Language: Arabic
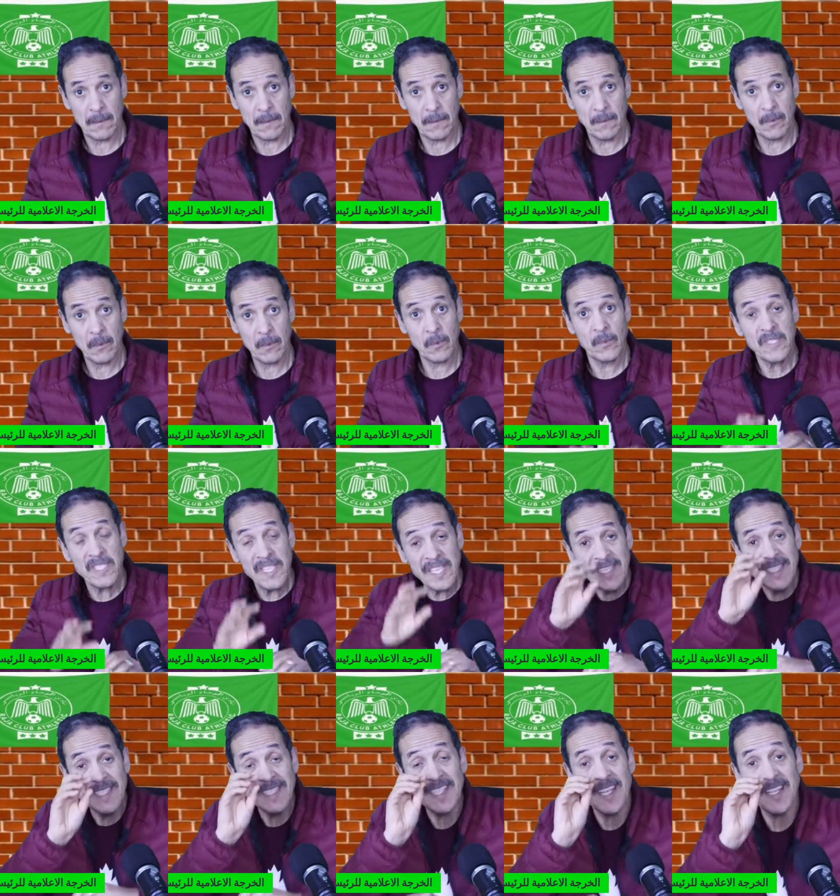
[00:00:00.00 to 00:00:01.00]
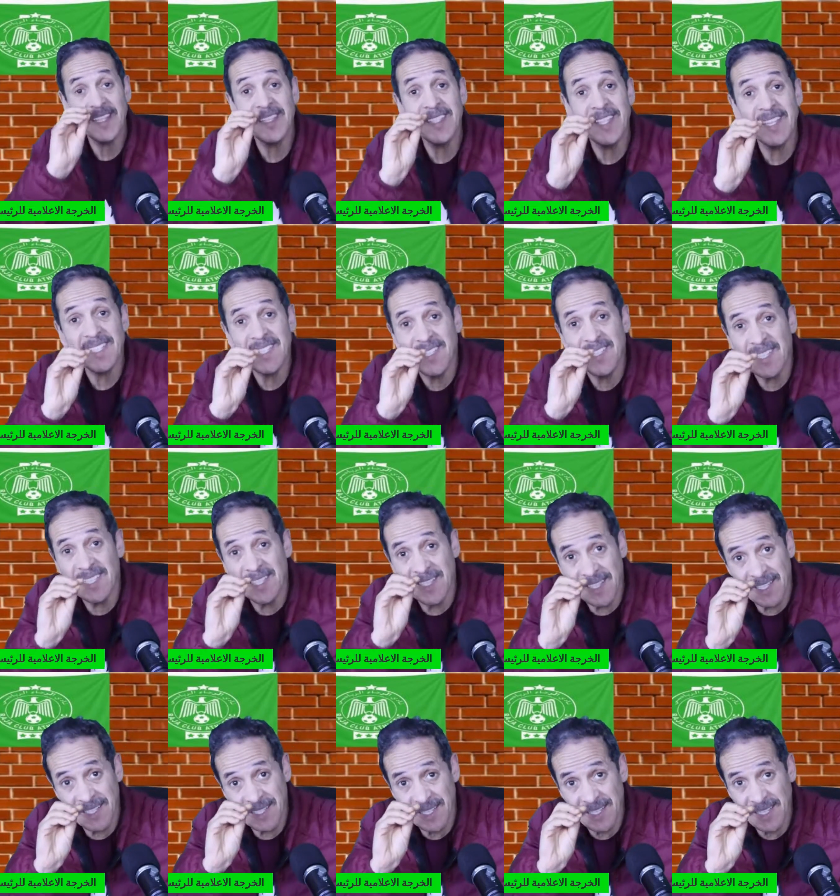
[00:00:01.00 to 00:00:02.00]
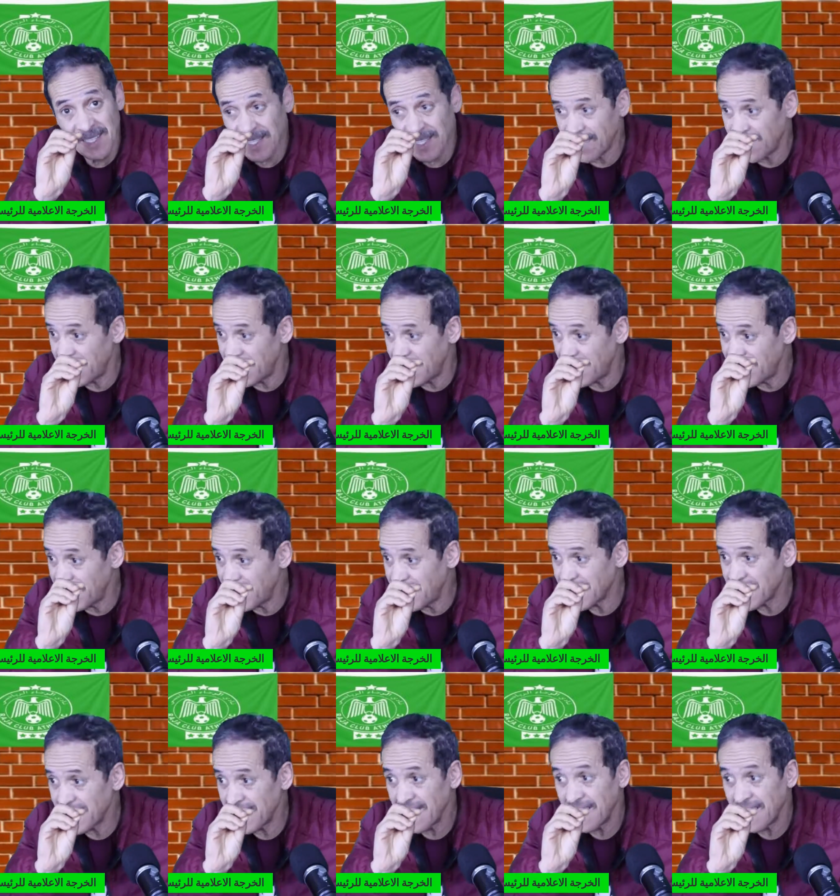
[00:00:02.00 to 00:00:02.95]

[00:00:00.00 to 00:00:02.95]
ونزيد نتحدى السي السي انيس